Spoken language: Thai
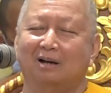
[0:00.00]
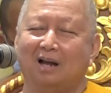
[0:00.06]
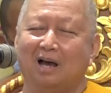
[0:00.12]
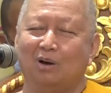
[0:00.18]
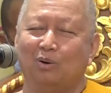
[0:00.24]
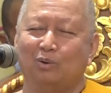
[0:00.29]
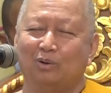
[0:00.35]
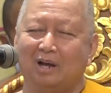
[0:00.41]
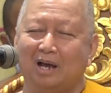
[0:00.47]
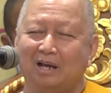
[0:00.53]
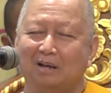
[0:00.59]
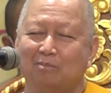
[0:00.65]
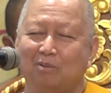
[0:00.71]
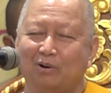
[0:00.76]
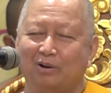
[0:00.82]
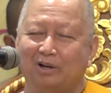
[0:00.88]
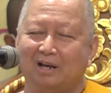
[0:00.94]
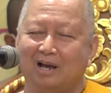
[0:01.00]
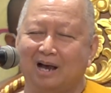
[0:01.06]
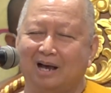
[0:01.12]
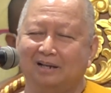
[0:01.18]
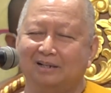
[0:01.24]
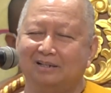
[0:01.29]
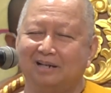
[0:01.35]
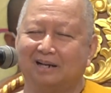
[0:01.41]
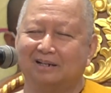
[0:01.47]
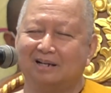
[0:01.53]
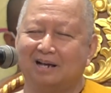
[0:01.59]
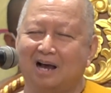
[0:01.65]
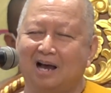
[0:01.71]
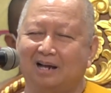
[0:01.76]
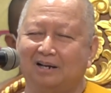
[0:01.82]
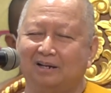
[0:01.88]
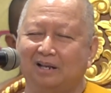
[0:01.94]
เราได้บริหารจัด
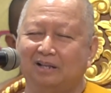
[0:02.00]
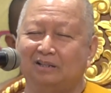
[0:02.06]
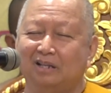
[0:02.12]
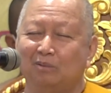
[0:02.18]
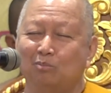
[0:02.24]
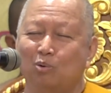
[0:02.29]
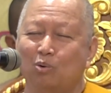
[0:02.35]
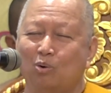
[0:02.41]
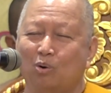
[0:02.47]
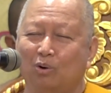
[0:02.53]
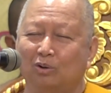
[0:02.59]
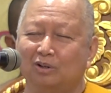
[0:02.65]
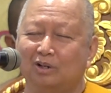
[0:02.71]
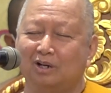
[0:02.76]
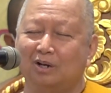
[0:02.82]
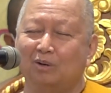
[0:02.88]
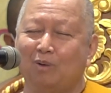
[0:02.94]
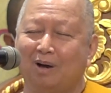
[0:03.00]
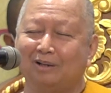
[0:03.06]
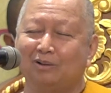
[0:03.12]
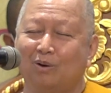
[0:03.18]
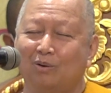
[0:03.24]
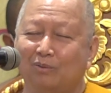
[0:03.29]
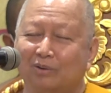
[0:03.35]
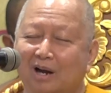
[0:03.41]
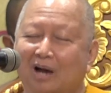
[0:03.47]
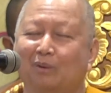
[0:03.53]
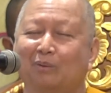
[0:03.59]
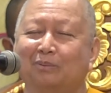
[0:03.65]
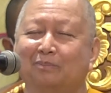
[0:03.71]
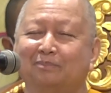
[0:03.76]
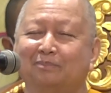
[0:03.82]
การนิติบุคคลคือวัดของเรา